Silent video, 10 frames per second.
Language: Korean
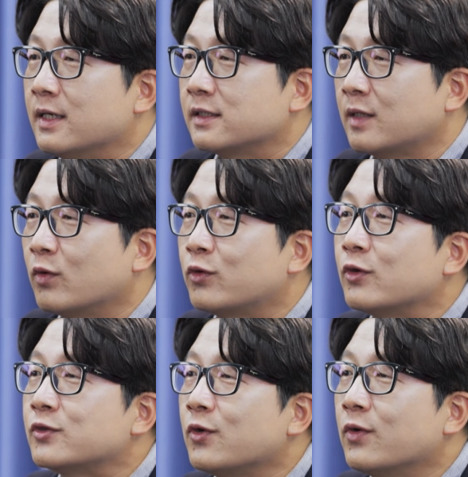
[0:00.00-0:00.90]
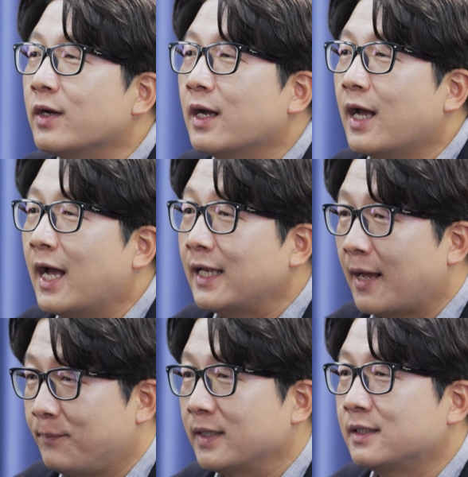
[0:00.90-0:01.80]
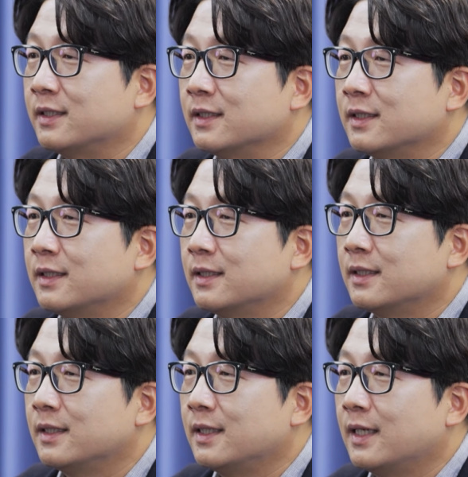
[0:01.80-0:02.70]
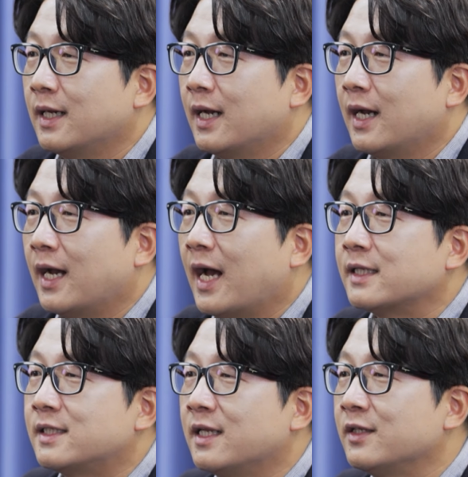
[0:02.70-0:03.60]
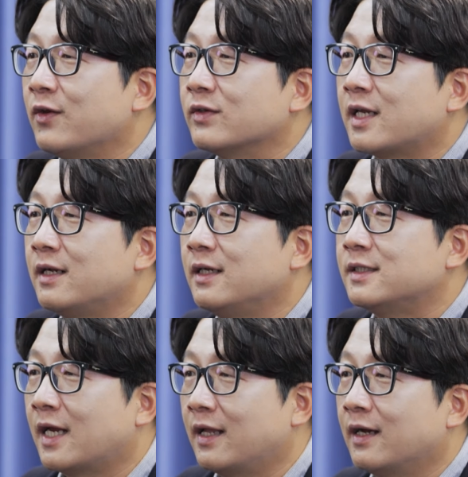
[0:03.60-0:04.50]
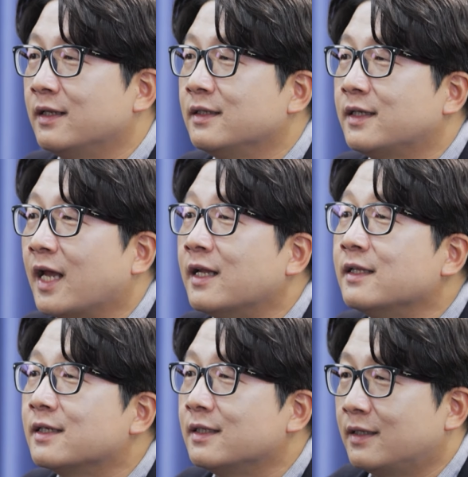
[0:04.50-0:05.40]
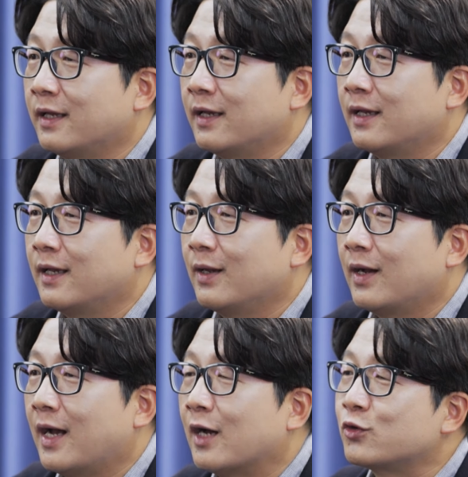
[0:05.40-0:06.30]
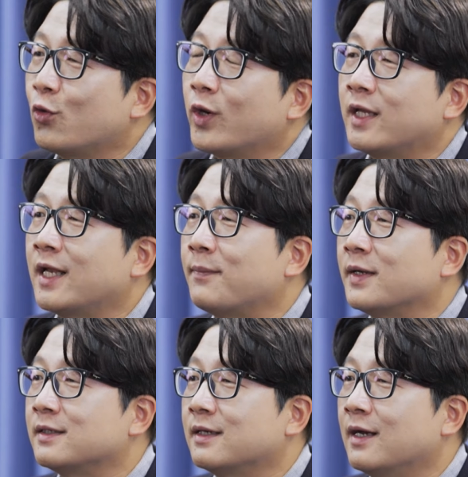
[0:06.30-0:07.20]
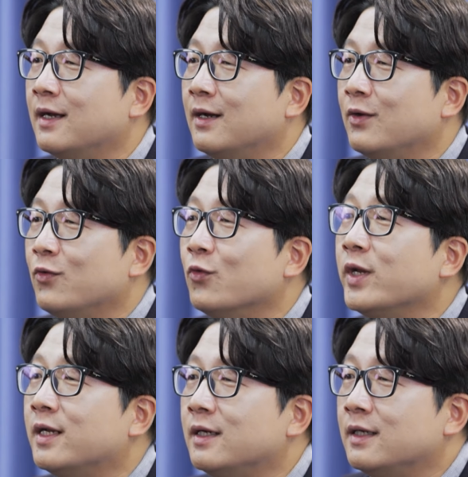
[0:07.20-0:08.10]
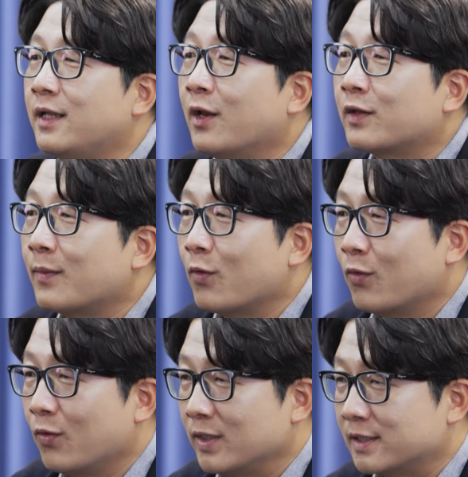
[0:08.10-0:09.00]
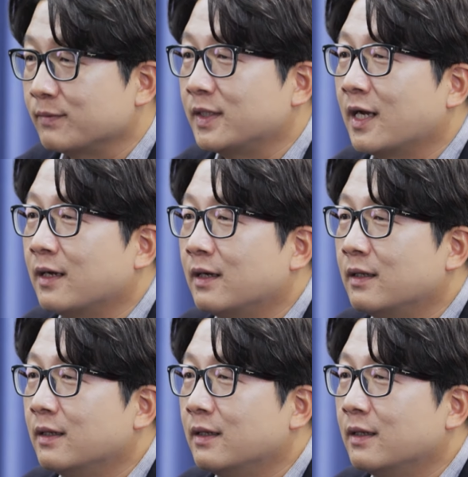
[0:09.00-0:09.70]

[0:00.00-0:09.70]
삼복도로 속 한 아파트, 아치단 경사를 자랑하는 계단 끝에 아주 오래된 아파트가 우리를 내려다보고 있습니다.